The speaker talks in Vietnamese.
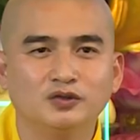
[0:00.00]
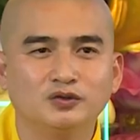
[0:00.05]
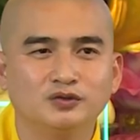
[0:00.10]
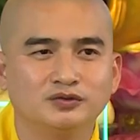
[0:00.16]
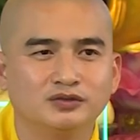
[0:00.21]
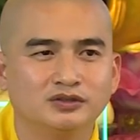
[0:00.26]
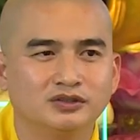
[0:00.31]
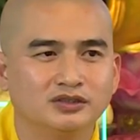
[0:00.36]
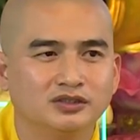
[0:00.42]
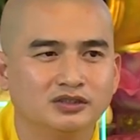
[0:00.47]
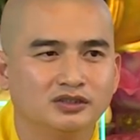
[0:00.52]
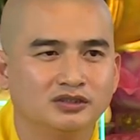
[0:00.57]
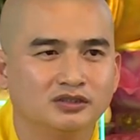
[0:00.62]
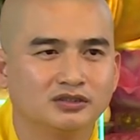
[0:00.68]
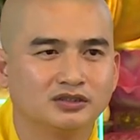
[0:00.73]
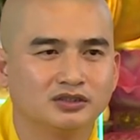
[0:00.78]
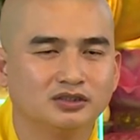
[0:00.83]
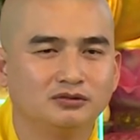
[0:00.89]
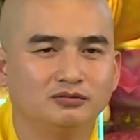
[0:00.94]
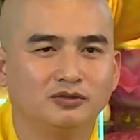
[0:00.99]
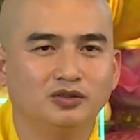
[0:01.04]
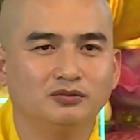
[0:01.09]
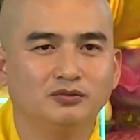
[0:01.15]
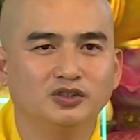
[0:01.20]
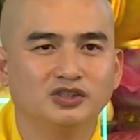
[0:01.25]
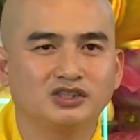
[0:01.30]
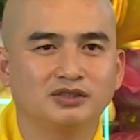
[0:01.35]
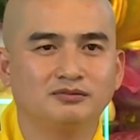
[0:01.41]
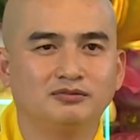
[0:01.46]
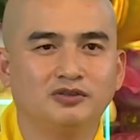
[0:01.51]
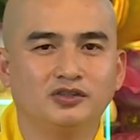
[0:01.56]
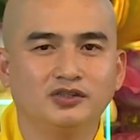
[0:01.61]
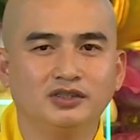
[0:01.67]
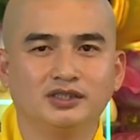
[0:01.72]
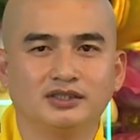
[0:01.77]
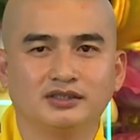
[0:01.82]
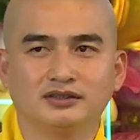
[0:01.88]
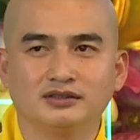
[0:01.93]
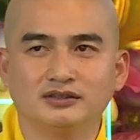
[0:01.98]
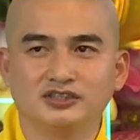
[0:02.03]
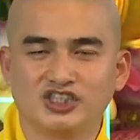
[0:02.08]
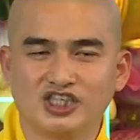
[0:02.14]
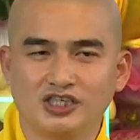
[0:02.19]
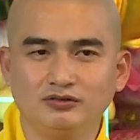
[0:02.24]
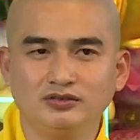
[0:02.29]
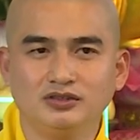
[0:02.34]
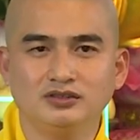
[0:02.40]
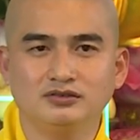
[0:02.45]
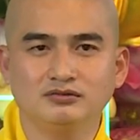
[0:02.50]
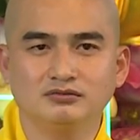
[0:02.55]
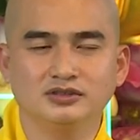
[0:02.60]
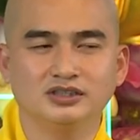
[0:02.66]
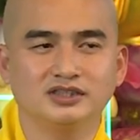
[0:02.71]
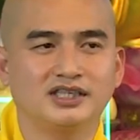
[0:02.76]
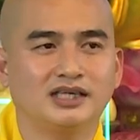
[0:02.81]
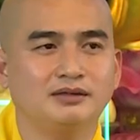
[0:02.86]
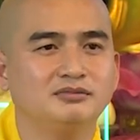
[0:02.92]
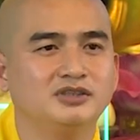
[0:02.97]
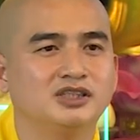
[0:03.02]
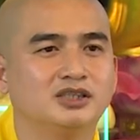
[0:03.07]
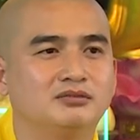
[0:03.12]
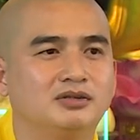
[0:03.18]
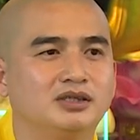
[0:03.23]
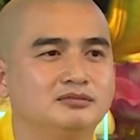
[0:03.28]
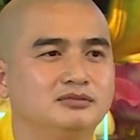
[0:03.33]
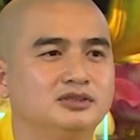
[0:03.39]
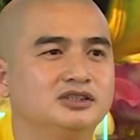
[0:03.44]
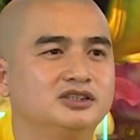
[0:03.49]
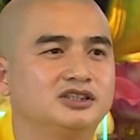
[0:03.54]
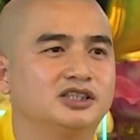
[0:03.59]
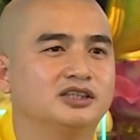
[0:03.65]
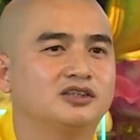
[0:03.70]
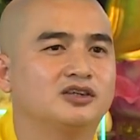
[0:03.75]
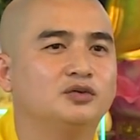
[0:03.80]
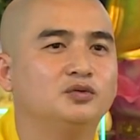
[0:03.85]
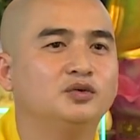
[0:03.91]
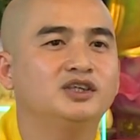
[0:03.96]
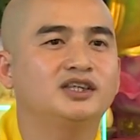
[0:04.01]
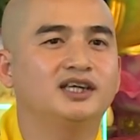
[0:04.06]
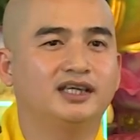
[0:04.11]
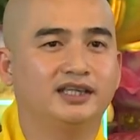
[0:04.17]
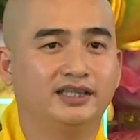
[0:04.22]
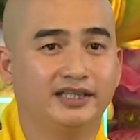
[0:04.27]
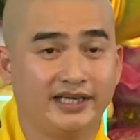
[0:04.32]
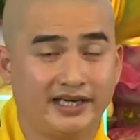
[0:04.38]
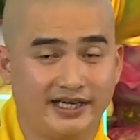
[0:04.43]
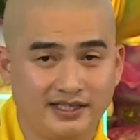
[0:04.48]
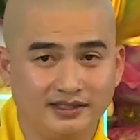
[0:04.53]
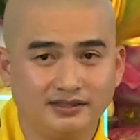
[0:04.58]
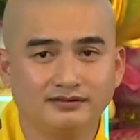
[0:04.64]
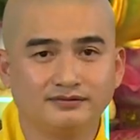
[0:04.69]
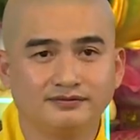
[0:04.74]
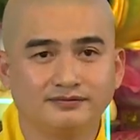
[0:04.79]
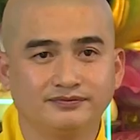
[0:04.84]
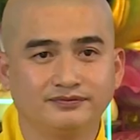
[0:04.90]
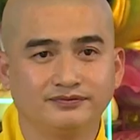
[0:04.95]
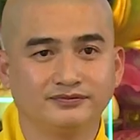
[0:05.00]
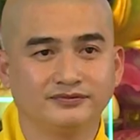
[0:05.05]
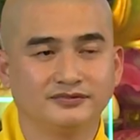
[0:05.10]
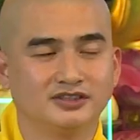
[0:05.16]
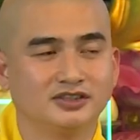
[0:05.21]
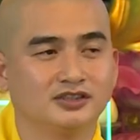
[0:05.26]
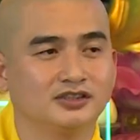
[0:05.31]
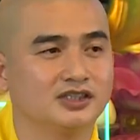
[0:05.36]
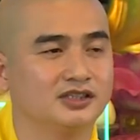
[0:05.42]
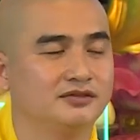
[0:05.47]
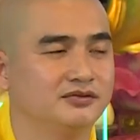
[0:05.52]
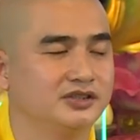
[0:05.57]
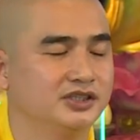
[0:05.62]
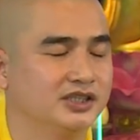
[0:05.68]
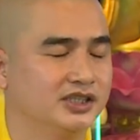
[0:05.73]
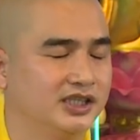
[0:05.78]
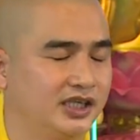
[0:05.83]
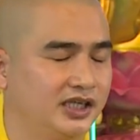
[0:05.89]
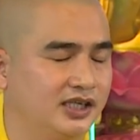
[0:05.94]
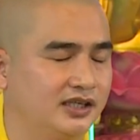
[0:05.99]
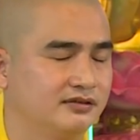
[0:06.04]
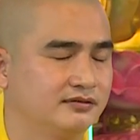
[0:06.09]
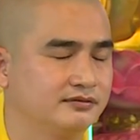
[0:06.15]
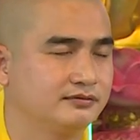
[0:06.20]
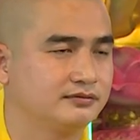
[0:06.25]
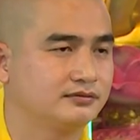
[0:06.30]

luôn Cứ mỗi buổi sám hối là từ 6 18 giờ 30 sẽ có quý thầy giảng cho các vị nghe